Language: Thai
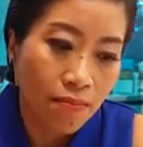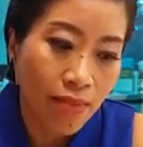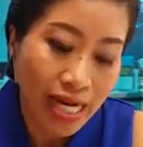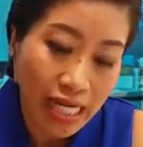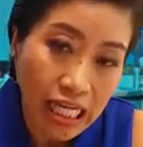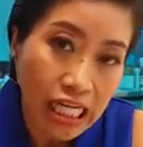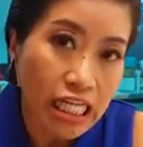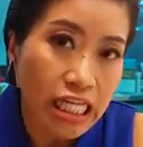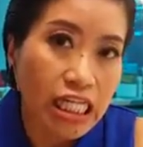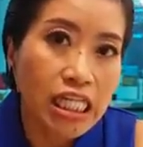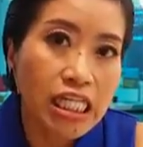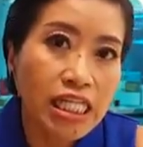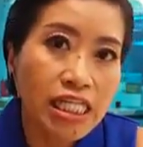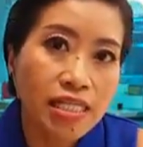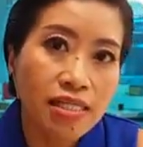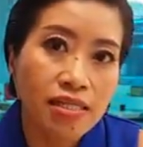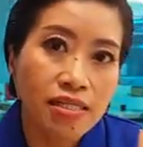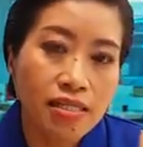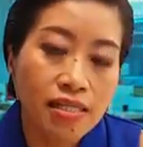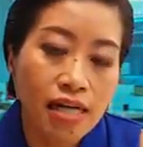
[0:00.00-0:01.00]
มันเกิดขึ้
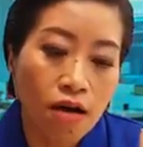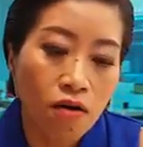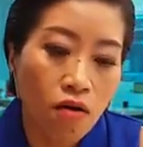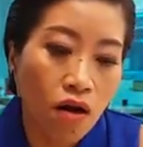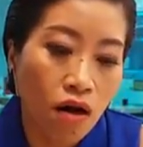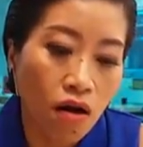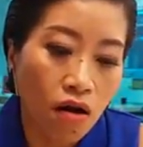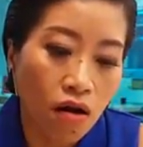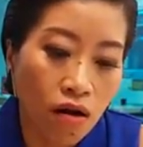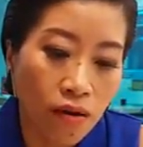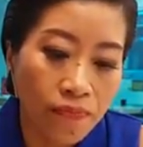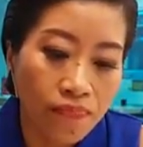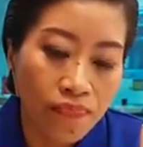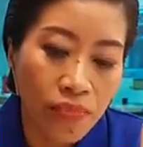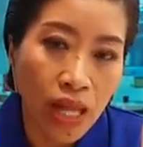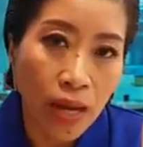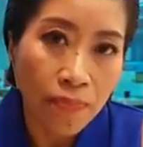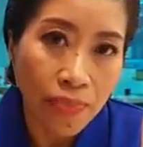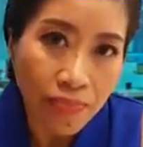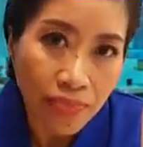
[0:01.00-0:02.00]
นแล้วก็
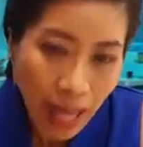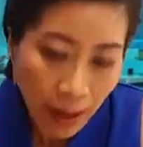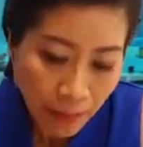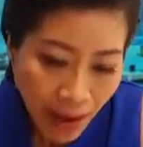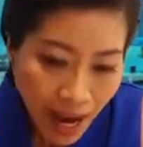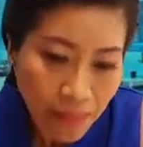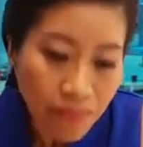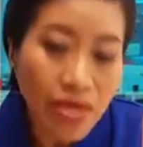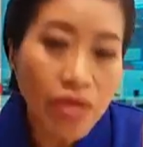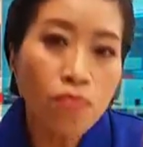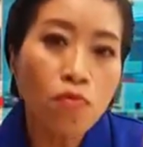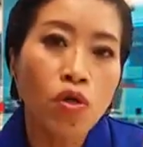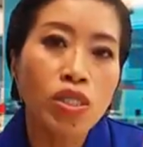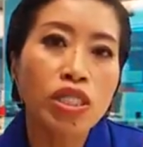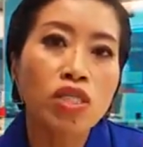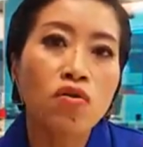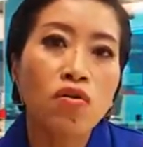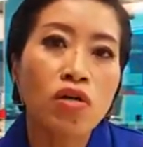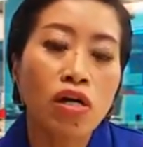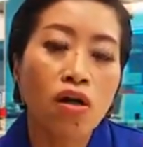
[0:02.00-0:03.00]
สามารถมีมว
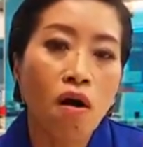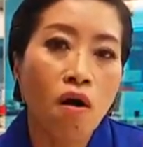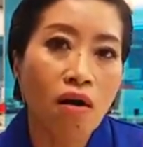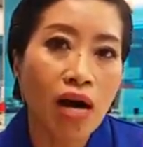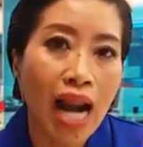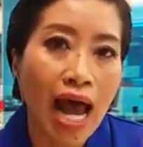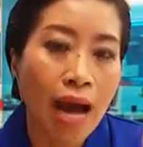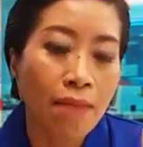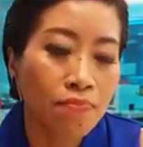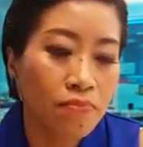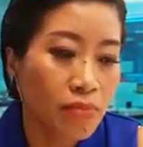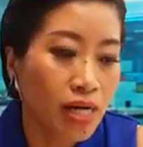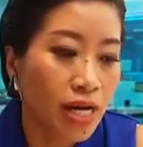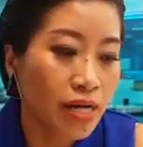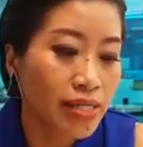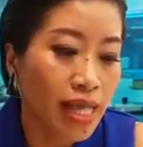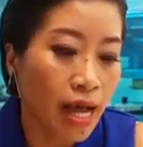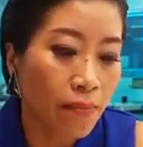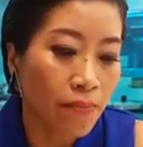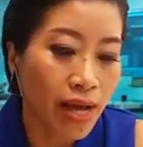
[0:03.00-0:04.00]
ลชนรองรับ
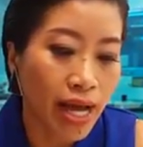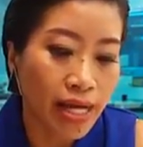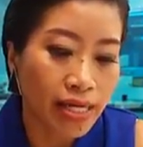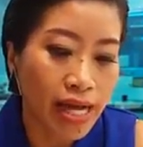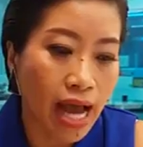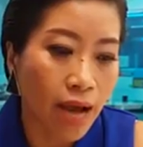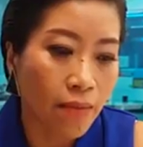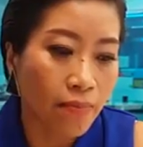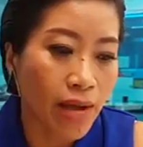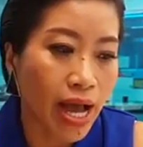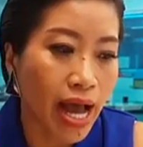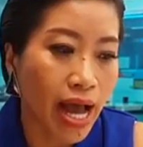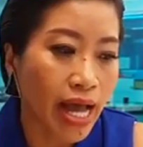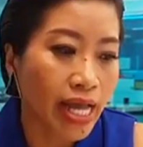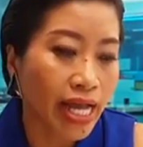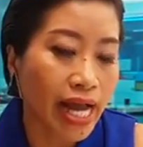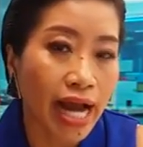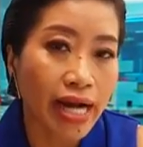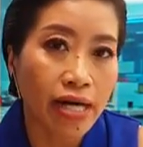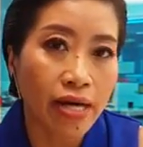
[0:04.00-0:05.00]
และสามารถทำให้
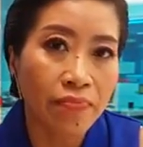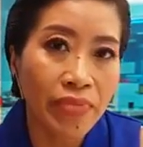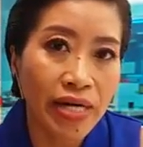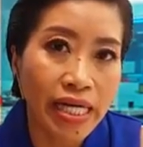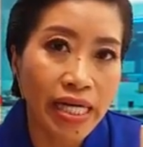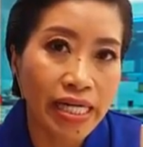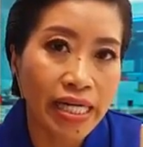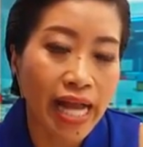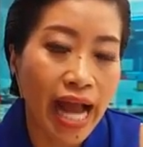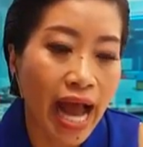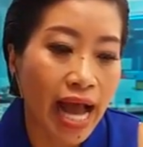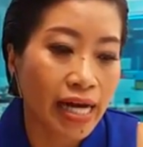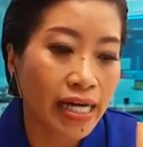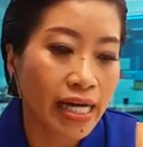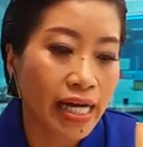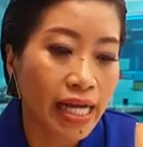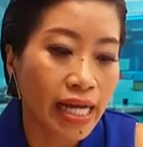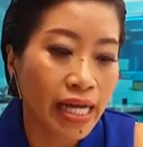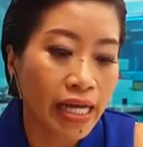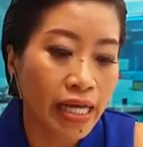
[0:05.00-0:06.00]
การดำเนินการ
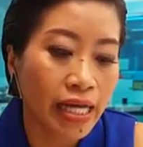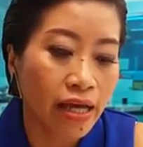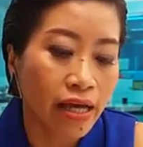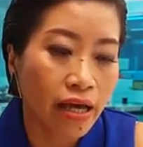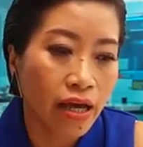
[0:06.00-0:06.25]
ที่